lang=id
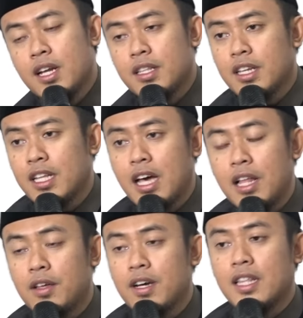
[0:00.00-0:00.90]
ternyata
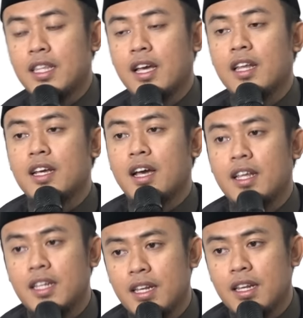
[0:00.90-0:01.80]
Allah gantikan
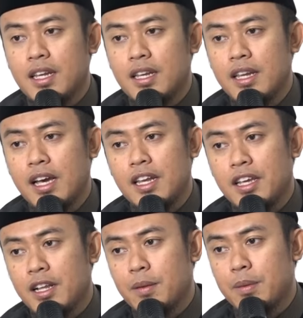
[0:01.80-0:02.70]
dengan dengan
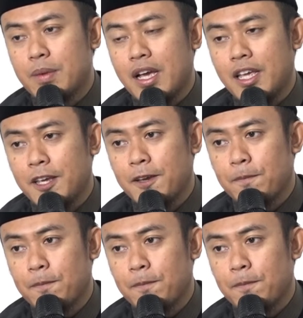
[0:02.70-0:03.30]
yang lebih baik.